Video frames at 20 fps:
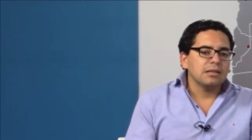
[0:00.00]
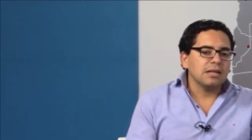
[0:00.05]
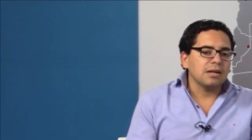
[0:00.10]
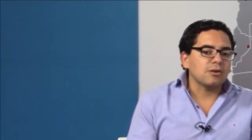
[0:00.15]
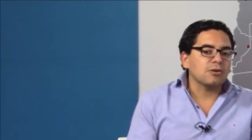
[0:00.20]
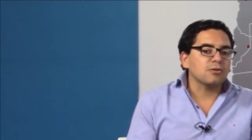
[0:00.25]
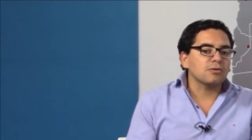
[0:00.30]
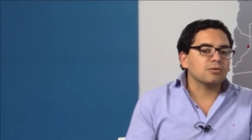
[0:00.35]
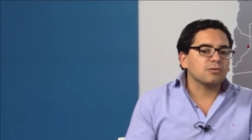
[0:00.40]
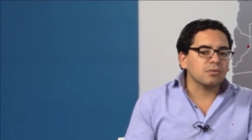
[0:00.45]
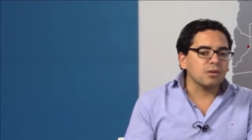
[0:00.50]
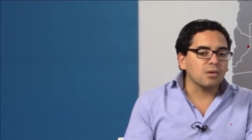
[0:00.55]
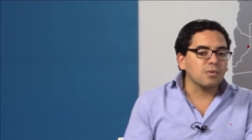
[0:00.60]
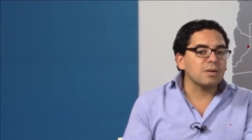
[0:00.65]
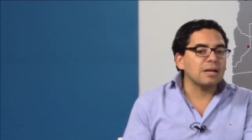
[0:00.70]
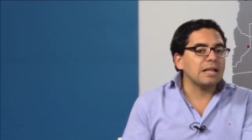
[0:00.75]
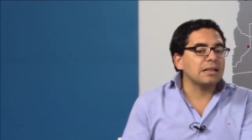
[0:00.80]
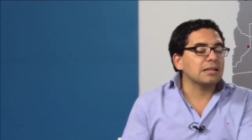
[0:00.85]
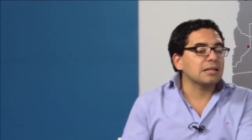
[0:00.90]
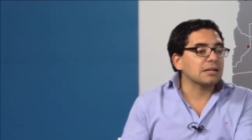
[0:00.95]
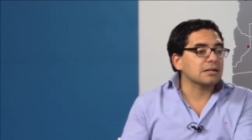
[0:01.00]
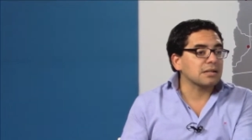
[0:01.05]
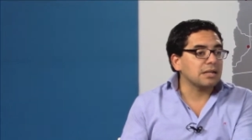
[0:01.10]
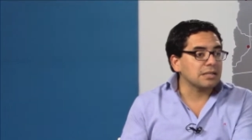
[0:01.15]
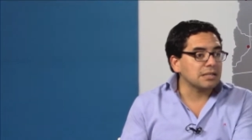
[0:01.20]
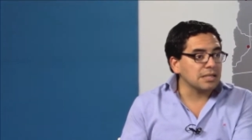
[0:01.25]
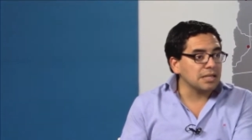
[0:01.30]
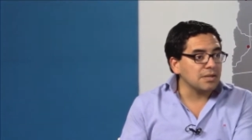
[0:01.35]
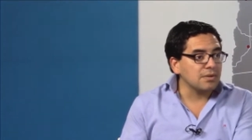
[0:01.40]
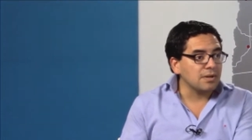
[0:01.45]
de construir una
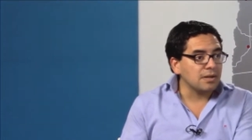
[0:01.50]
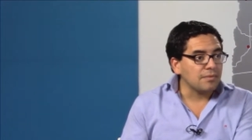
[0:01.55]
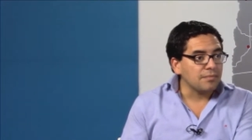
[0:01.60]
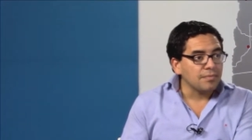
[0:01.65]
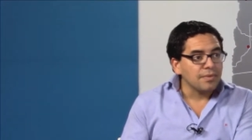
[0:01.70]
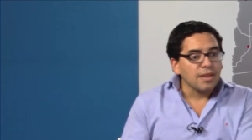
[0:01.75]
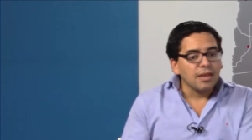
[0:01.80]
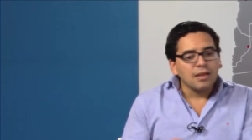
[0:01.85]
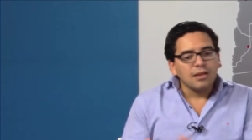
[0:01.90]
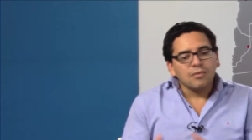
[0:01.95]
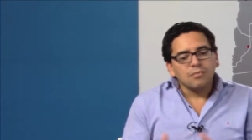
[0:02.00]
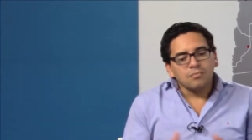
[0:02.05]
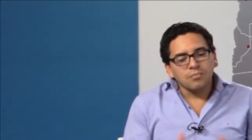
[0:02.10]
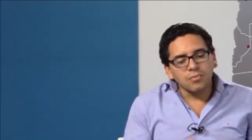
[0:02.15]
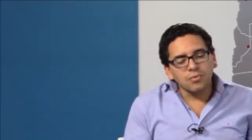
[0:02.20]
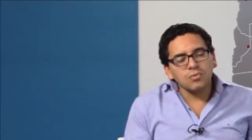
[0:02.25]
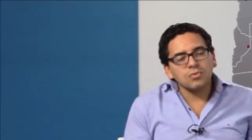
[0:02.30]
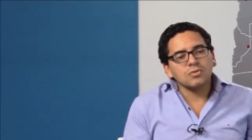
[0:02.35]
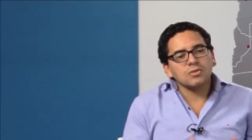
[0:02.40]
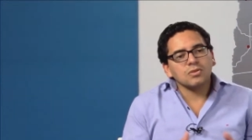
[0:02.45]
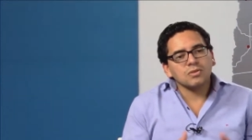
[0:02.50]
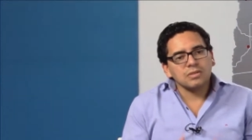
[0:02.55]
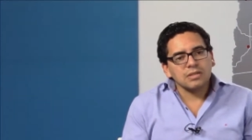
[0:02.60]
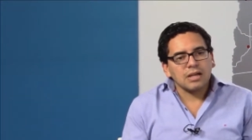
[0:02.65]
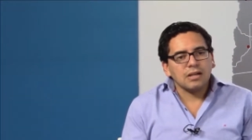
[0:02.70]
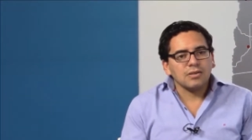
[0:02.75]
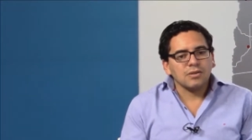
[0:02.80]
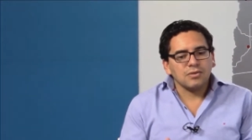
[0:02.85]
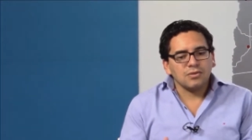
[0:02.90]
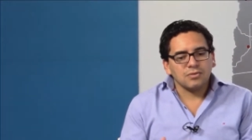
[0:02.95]
alternativa muchos
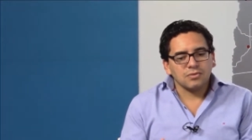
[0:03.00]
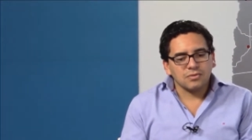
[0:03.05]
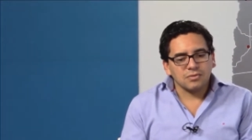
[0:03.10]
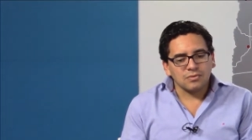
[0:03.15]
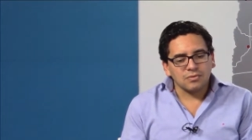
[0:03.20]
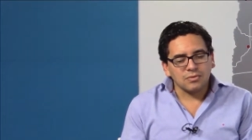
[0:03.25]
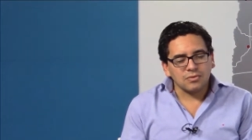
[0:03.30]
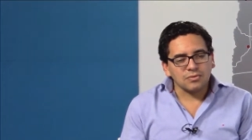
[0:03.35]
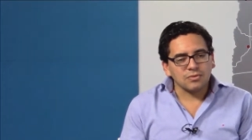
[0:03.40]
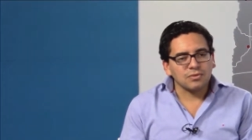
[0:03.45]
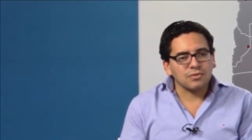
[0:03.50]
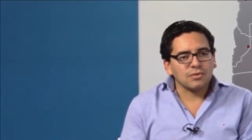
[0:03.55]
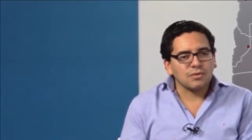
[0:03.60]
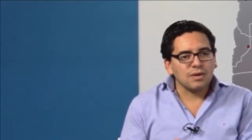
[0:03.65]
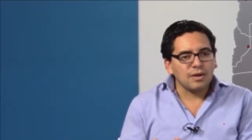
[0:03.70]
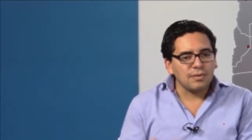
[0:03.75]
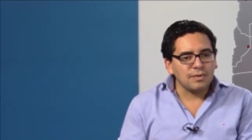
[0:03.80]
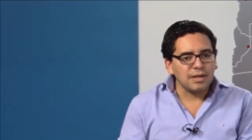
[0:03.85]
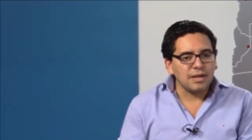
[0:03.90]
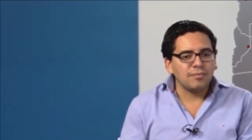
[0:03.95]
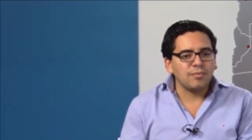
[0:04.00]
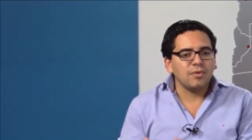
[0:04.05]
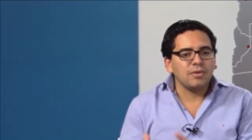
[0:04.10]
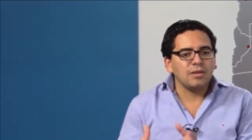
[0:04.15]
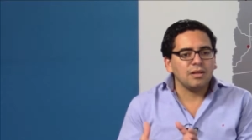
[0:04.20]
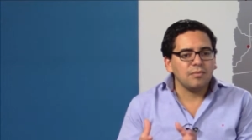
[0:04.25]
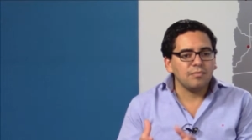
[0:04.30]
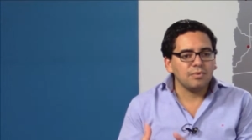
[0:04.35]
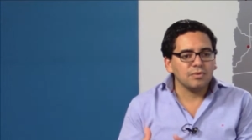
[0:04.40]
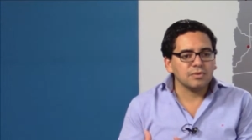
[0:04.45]
años nosotros hablamos
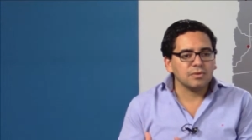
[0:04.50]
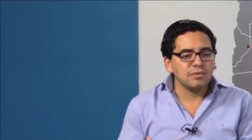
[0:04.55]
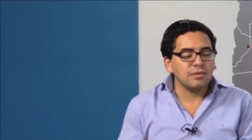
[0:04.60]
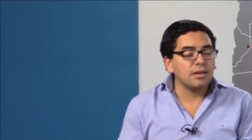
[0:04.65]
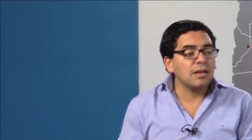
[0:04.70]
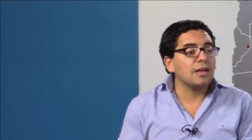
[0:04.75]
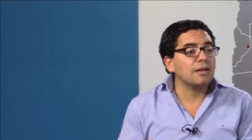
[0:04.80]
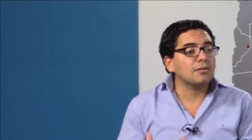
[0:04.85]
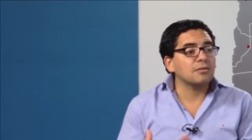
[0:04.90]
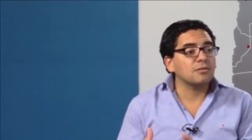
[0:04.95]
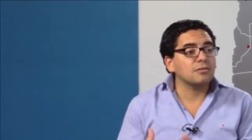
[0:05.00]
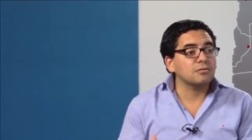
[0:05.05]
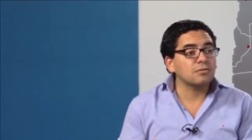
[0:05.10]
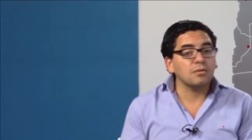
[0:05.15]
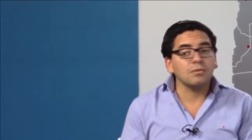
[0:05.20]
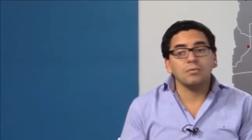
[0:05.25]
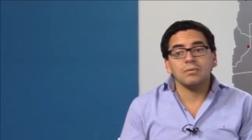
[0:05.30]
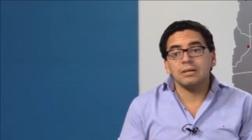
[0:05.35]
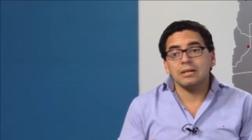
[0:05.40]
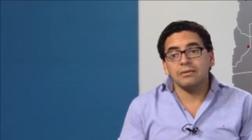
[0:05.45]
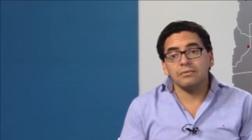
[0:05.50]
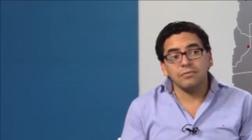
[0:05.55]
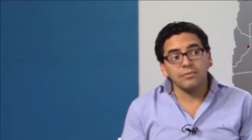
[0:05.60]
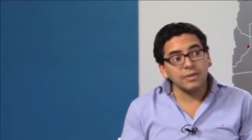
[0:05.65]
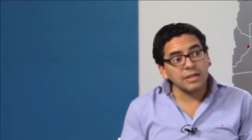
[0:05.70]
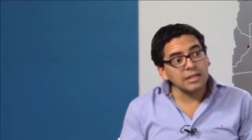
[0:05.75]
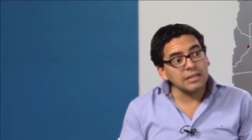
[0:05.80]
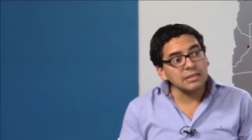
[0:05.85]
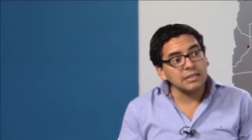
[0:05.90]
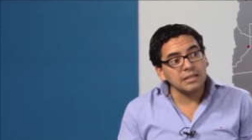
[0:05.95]
de la posibilidad de construir un gran
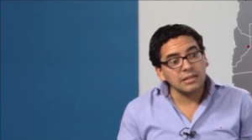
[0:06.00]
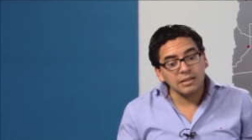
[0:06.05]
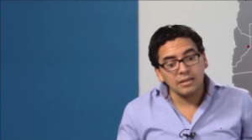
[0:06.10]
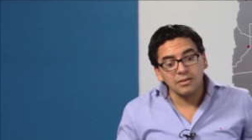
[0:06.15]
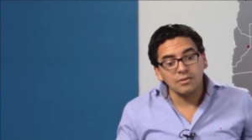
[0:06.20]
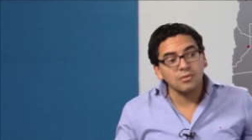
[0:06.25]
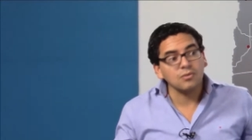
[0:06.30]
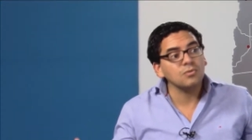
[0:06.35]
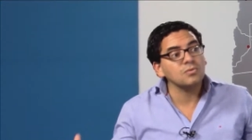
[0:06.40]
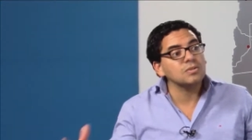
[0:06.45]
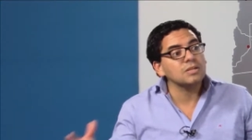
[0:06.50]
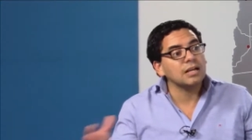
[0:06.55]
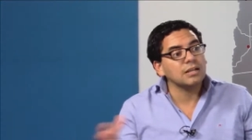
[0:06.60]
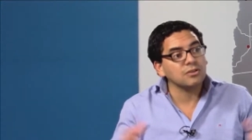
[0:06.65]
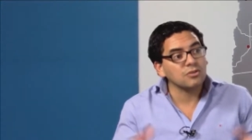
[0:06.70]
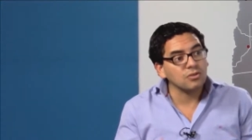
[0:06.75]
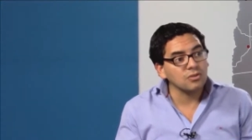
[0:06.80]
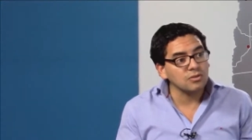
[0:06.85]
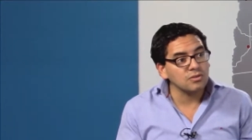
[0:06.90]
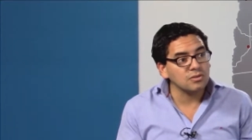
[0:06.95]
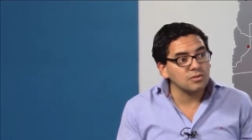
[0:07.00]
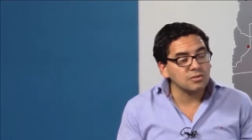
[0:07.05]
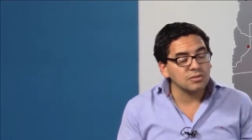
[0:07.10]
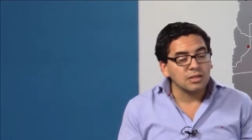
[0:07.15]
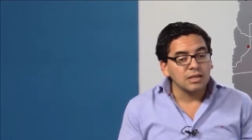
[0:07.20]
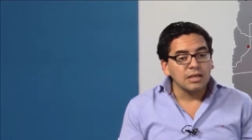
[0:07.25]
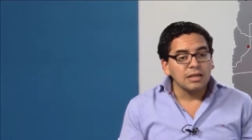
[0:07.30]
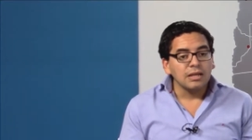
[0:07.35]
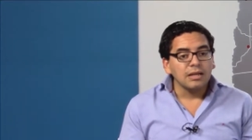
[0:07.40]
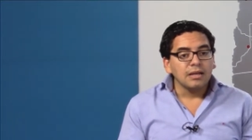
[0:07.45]
frente que incluya a
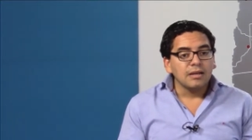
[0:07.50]
todos,